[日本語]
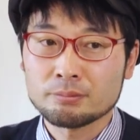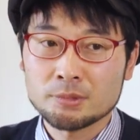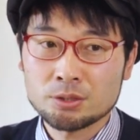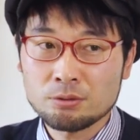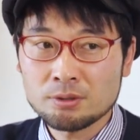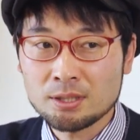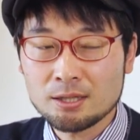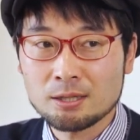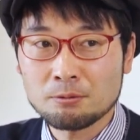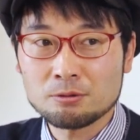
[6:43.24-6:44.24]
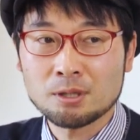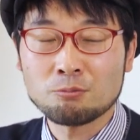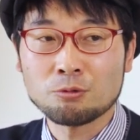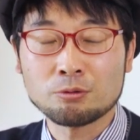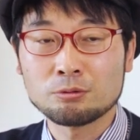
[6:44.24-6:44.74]
そんな中、僕は
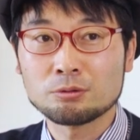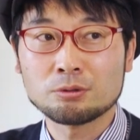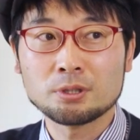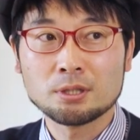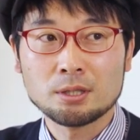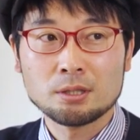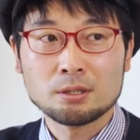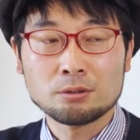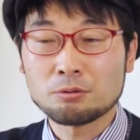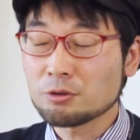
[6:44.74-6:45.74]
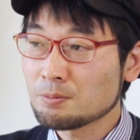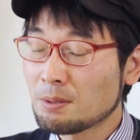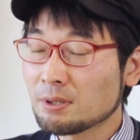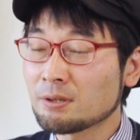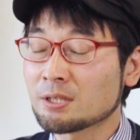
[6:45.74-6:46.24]
もう本当に横島
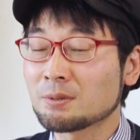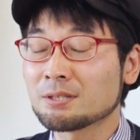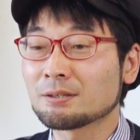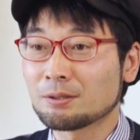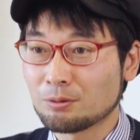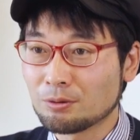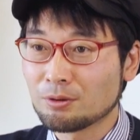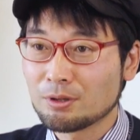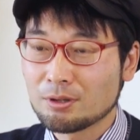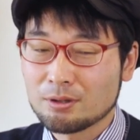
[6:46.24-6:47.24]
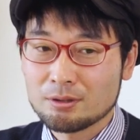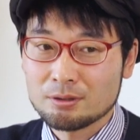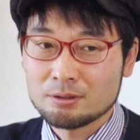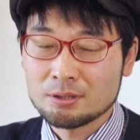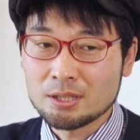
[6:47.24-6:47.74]
まではいけませんけど、
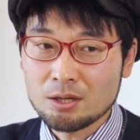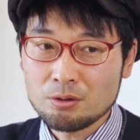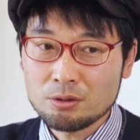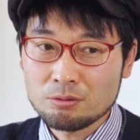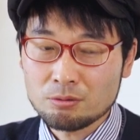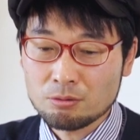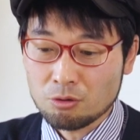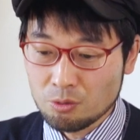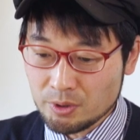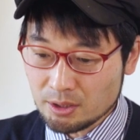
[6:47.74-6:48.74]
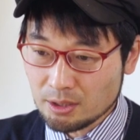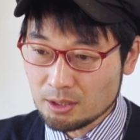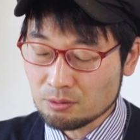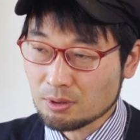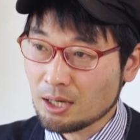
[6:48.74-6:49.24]
似顔絵のこう
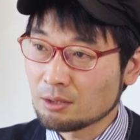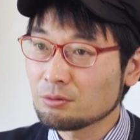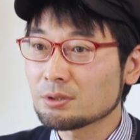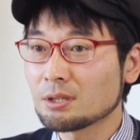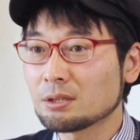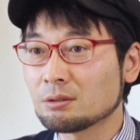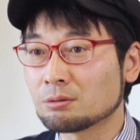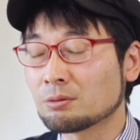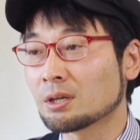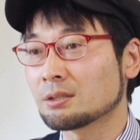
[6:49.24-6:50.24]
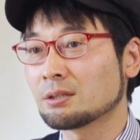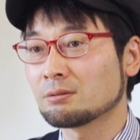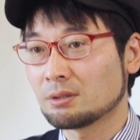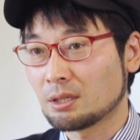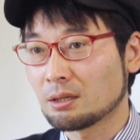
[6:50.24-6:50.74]
コミュニケーションの可能性っていうところが来てる
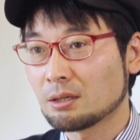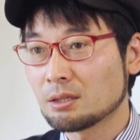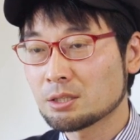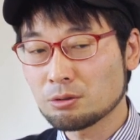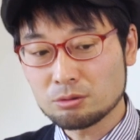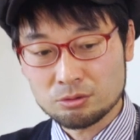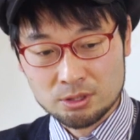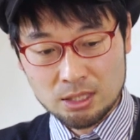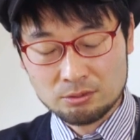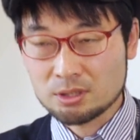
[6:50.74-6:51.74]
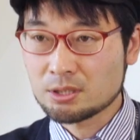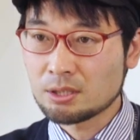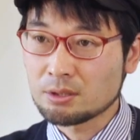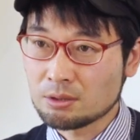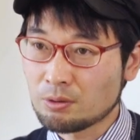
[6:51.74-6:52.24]
んで、ちょっとスタートが違
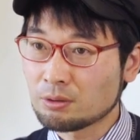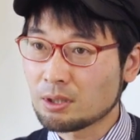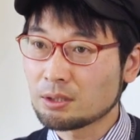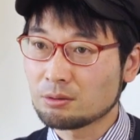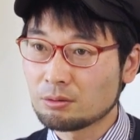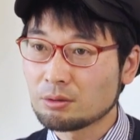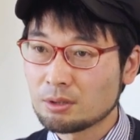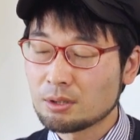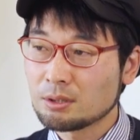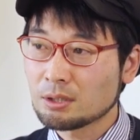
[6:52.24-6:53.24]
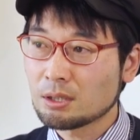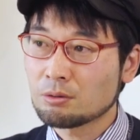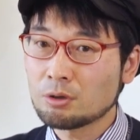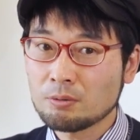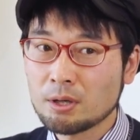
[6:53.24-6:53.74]
うんですね、他の方と。だから
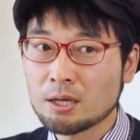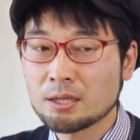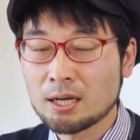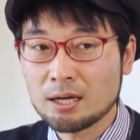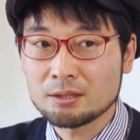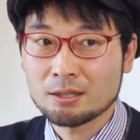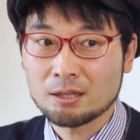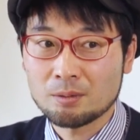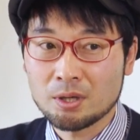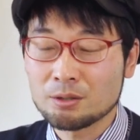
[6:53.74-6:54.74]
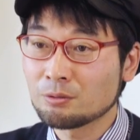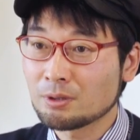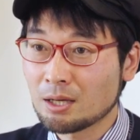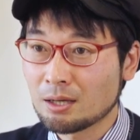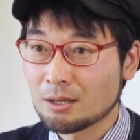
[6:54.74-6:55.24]
これはやはり入ってからまあいろん
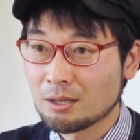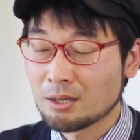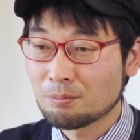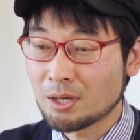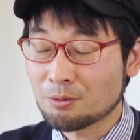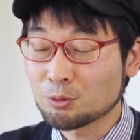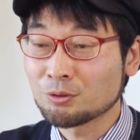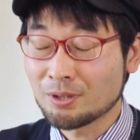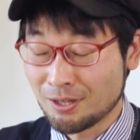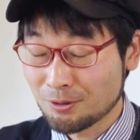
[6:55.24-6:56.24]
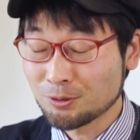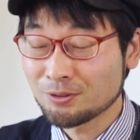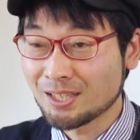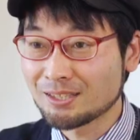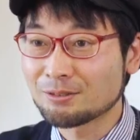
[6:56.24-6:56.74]
なまあことにこと
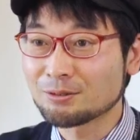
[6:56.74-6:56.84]
になって